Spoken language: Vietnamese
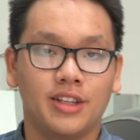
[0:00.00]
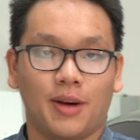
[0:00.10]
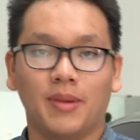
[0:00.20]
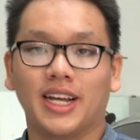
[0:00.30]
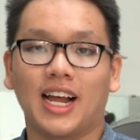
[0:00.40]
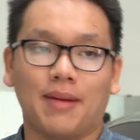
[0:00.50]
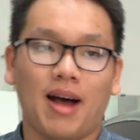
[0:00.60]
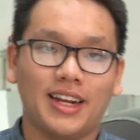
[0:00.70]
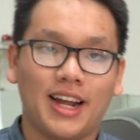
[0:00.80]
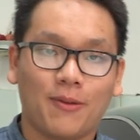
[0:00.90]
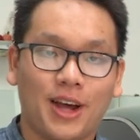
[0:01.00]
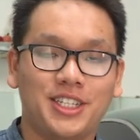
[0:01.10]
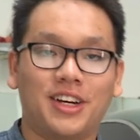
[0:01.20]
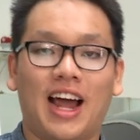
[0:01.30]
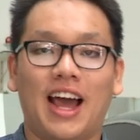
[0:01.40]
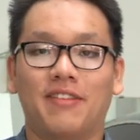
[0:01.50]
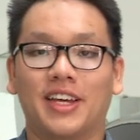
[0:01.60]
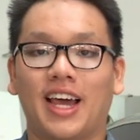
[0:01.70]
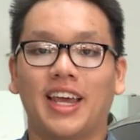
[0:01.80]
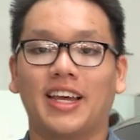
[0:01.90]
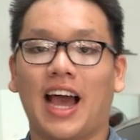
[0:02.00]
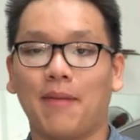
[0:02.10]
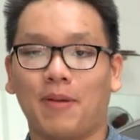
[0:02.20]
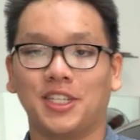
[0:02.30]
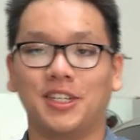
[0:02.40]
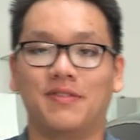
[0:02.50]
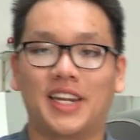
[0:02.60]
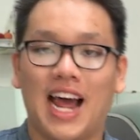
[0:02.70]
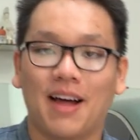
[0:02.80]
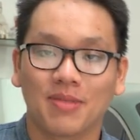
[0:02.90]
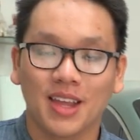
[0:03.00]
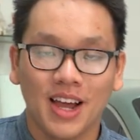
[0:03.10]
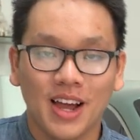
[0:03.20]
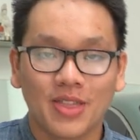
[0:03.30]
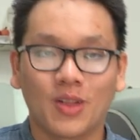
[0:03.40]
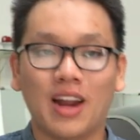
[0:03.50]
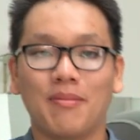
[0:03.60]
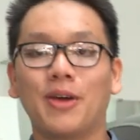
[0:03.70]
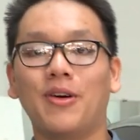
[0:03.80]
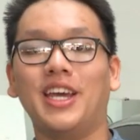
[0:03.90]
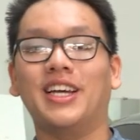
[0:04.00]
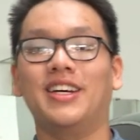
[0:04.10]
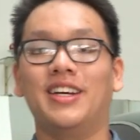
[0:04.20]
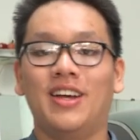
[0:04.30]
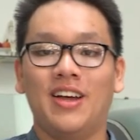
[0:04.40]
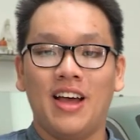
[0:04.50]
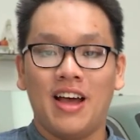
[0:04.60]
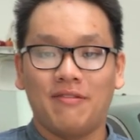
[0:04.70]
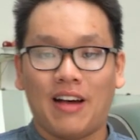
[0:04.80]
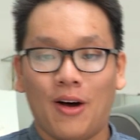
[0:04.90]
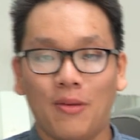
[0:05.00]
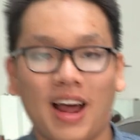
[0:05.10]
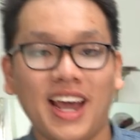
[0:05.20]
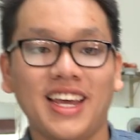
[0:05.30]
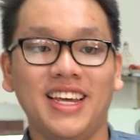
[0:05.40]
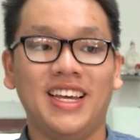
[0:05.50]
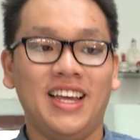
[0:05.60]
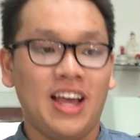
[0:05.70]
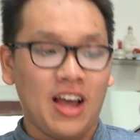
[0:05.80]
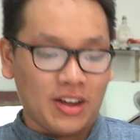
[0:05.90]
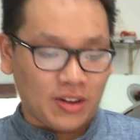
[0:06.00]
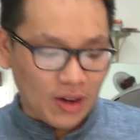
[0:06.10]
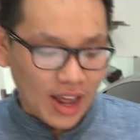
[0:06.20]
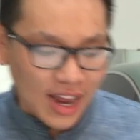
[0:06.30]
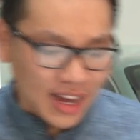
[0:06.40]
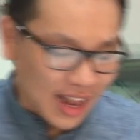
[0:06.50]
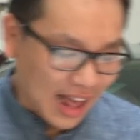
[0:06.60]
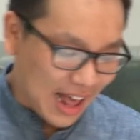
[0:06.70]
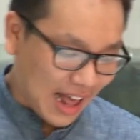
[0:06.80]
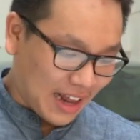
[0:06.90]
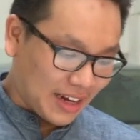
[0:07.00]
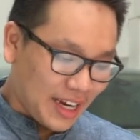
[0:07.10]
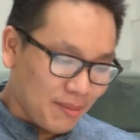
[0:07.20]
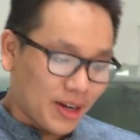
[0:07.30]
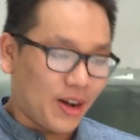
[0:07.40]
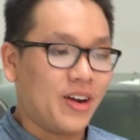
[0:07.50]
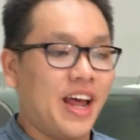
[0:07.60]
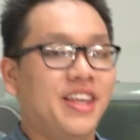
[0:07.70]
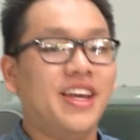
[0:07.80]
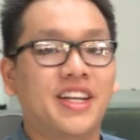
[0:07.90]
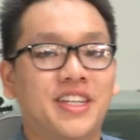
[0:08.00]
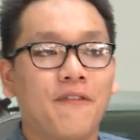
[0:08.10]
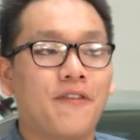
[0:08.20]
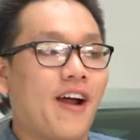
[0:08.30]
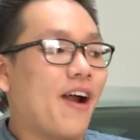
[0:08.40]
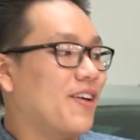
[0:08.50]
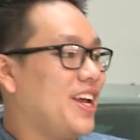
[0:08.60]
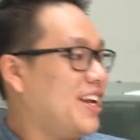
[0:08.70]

Chào mừng tất cả các bạn đã quay trở lại với kênh Car Passion Việt Nam. Tôi là Minh Huy. Và hôm nay có lẽ là khi mà nói đến những cái chiếc Ferrari